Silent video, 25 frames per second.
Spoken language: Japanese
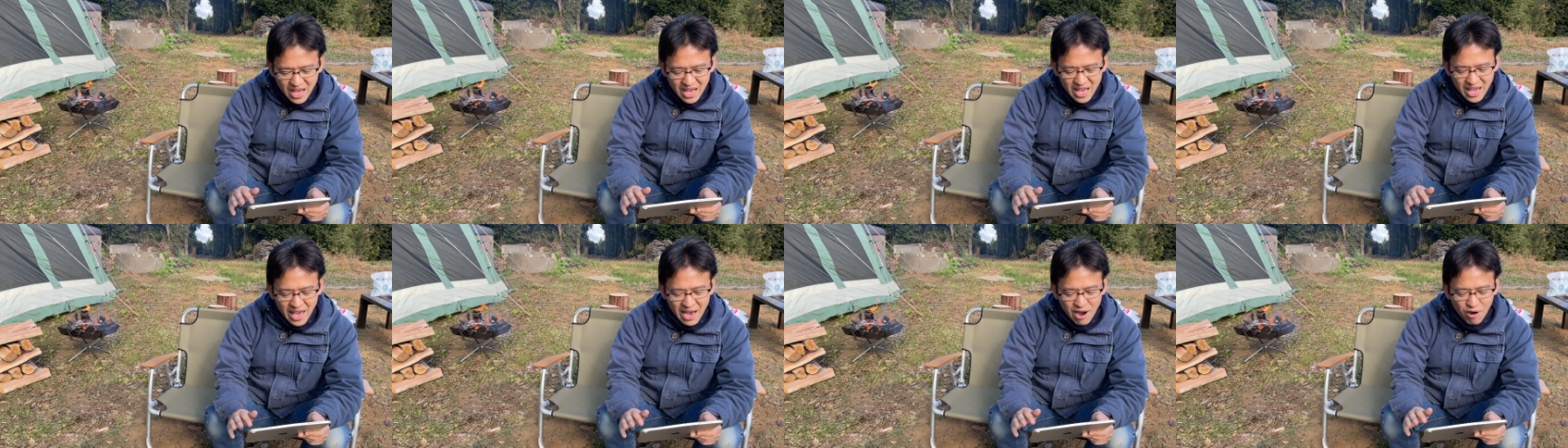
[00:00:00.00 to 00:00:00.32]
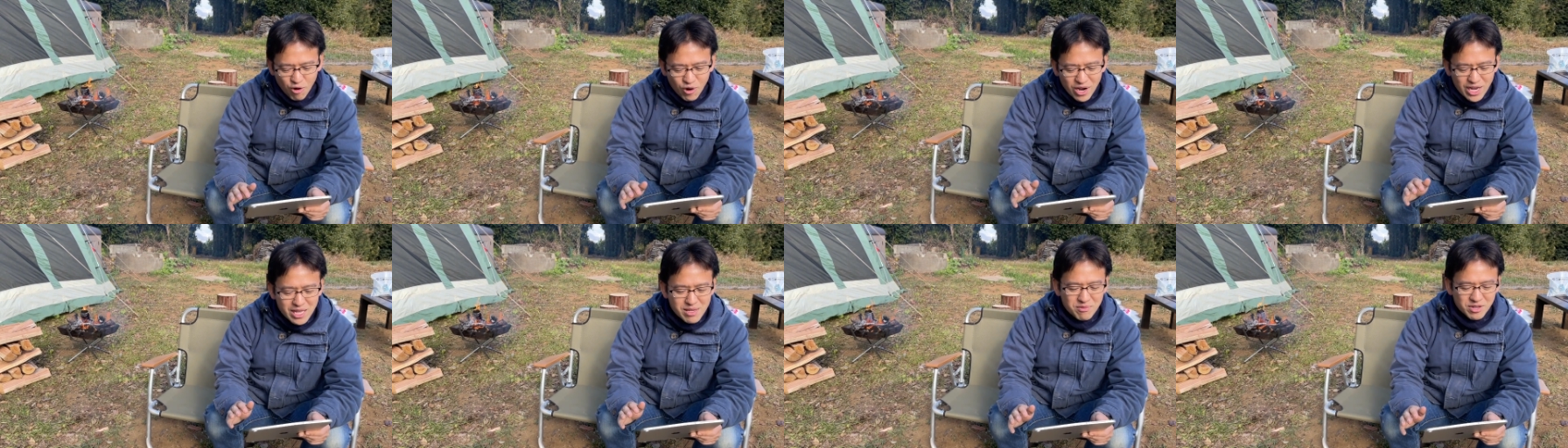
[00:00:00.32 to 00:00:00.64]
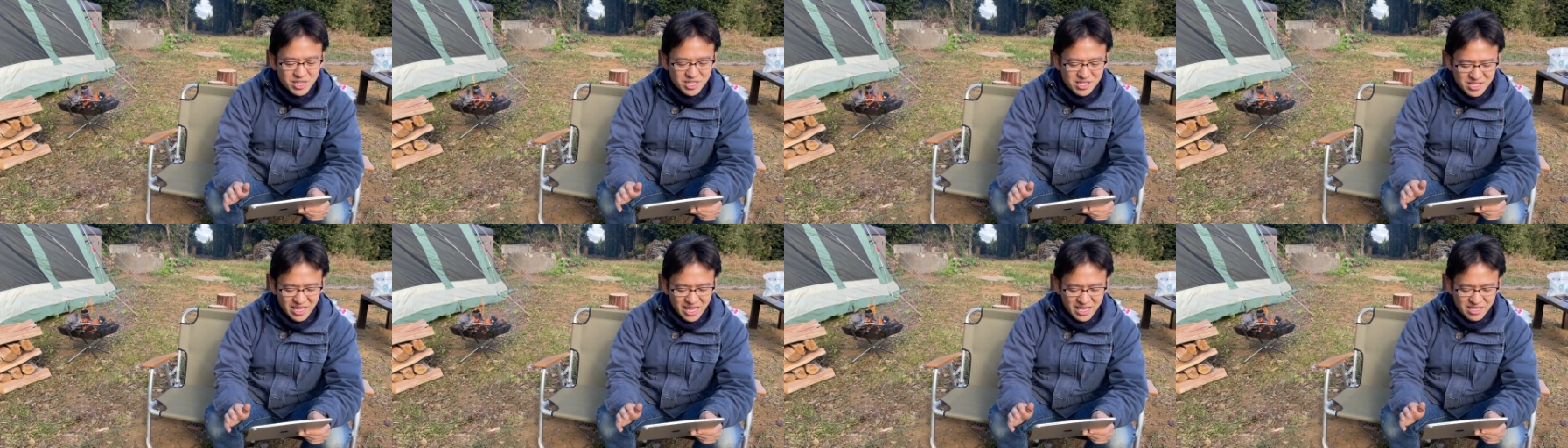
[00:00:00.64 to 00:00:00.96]
えー、他にも
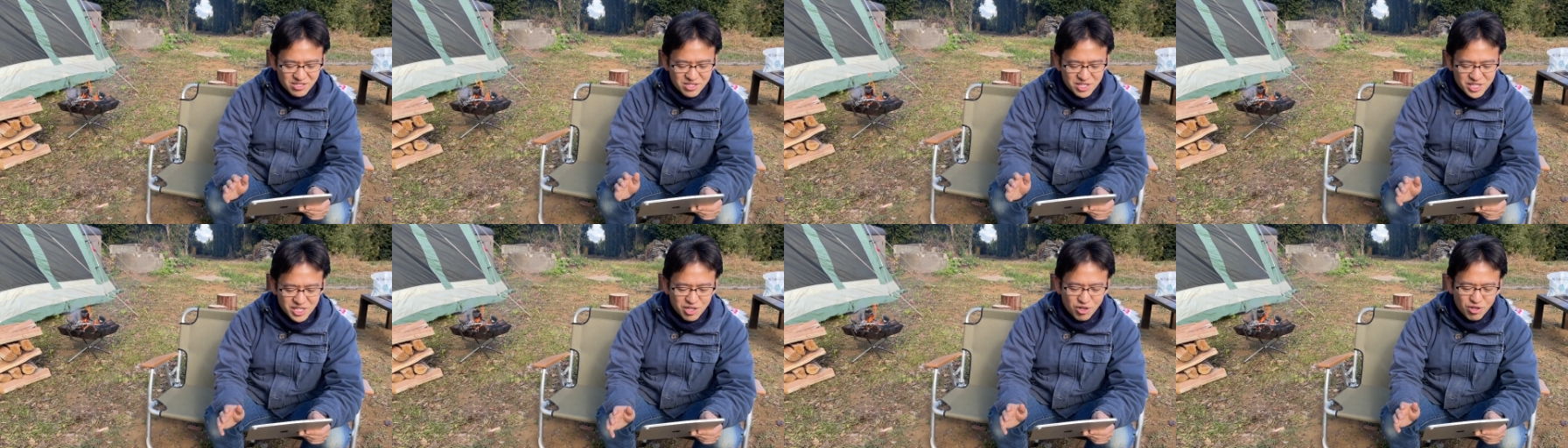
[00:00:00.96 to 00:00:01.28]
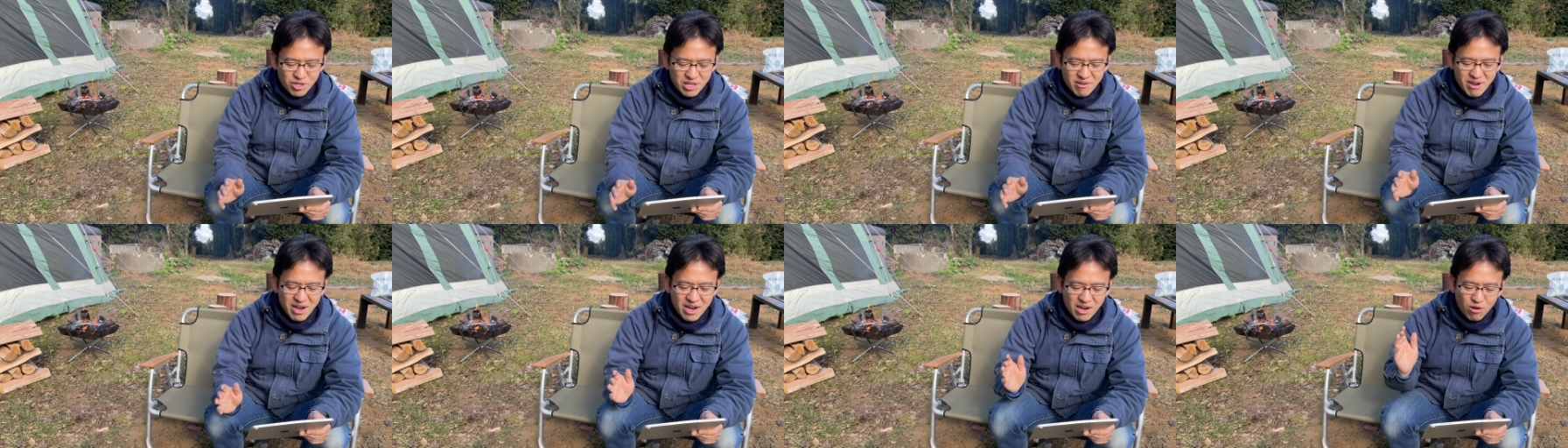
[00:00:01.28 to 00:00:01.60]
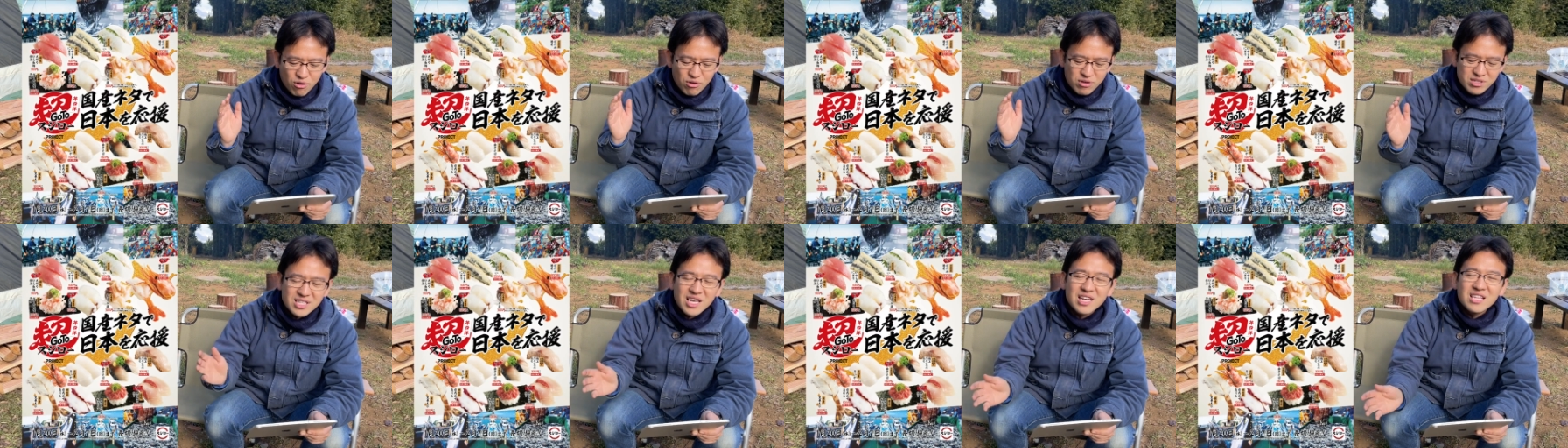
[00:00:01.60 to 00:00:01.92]
ですねスシローでは
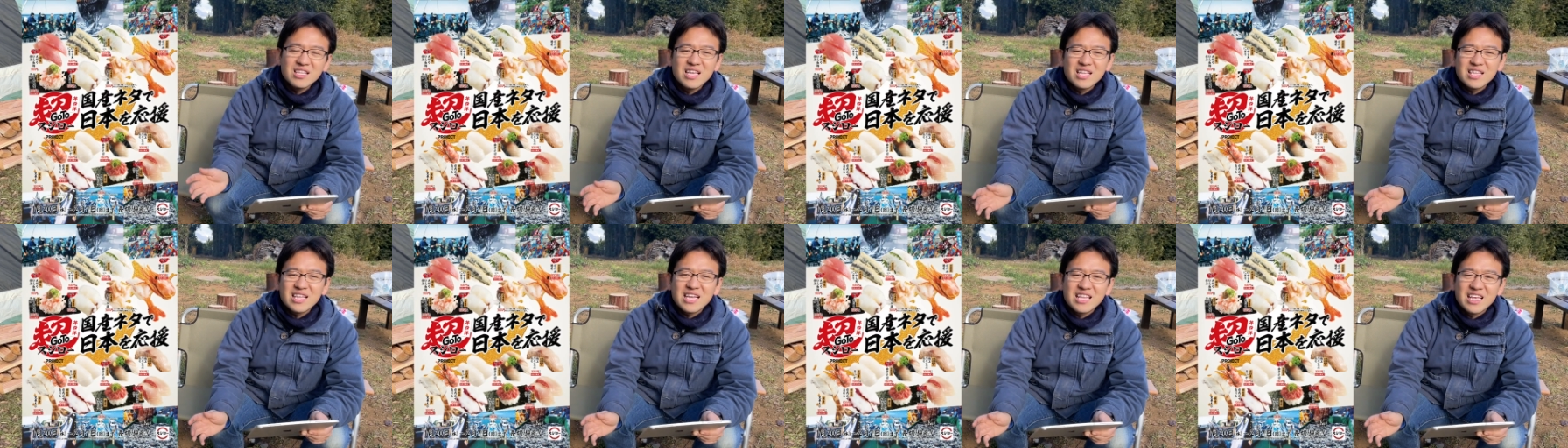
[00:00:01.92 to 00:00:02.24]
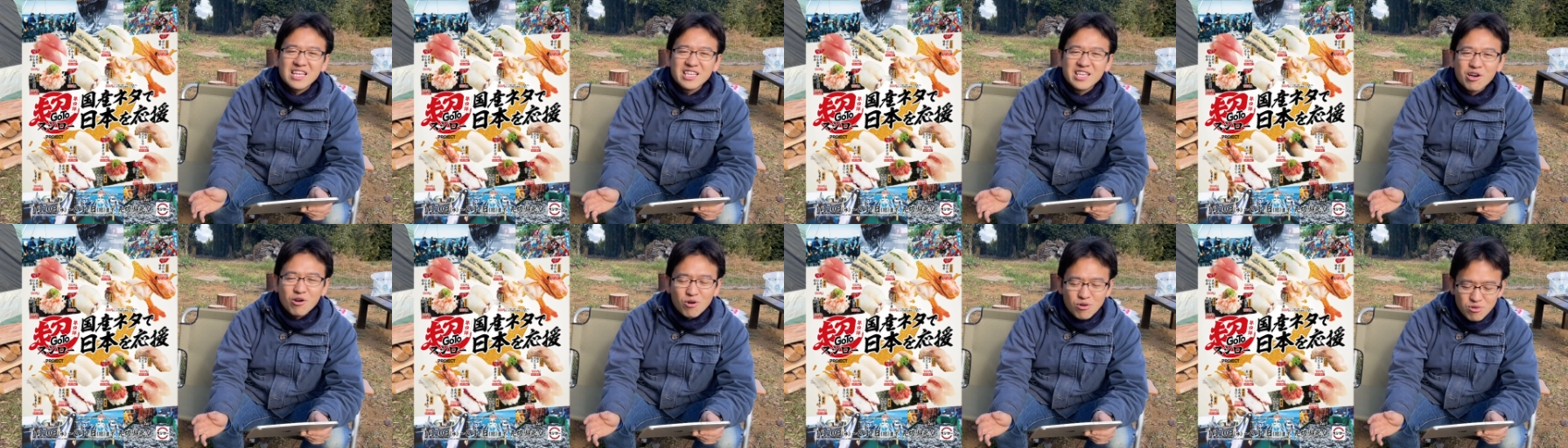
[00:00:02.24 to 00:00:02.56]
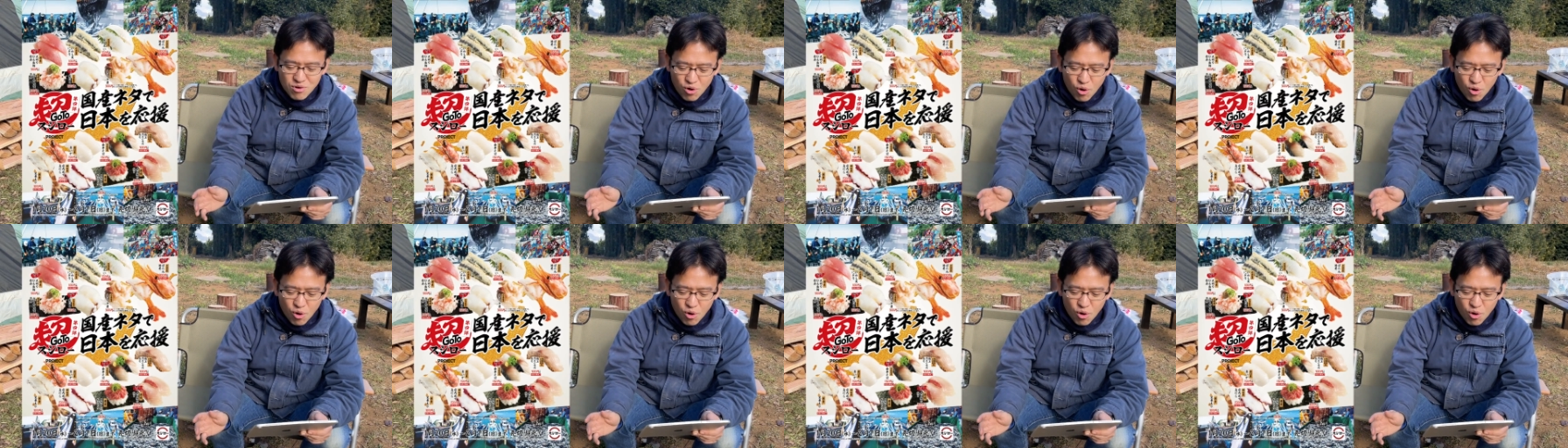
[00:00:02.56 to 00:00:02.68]
国産ネタで日本